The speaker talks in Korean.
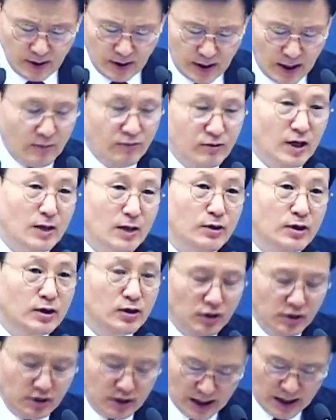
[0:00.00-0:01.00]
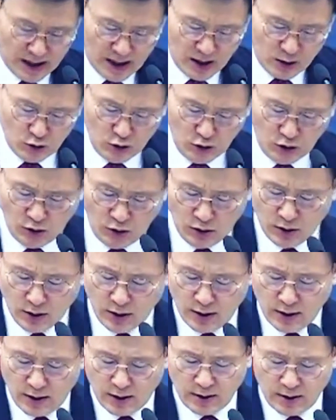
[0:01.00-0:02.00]
아브라함이 그것을 알았고
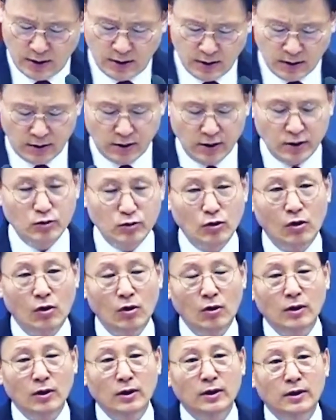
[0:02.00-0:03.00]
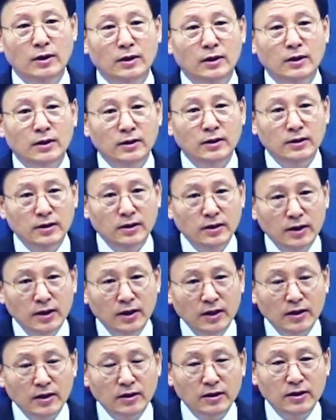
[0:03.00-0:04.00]
그리고
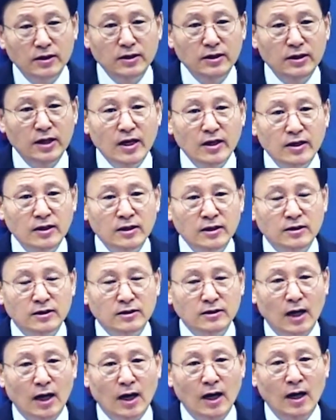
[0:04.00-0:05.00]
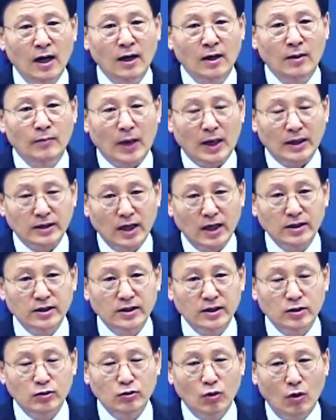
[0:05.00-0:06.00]
이 은혜를 그가
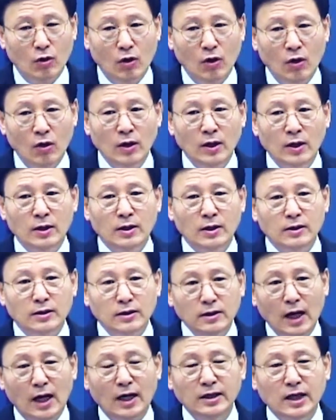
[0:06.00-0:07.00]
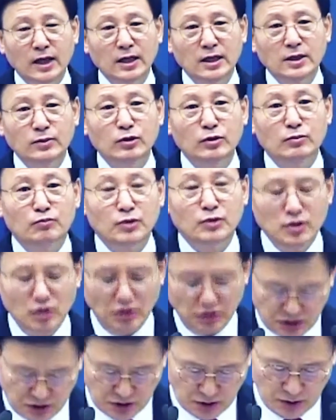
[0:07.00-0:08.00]
받아들이고 그 하나님을
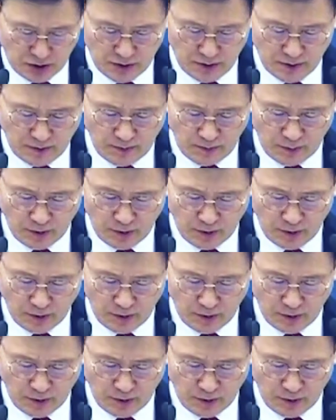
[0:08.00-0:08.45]
믿었어요.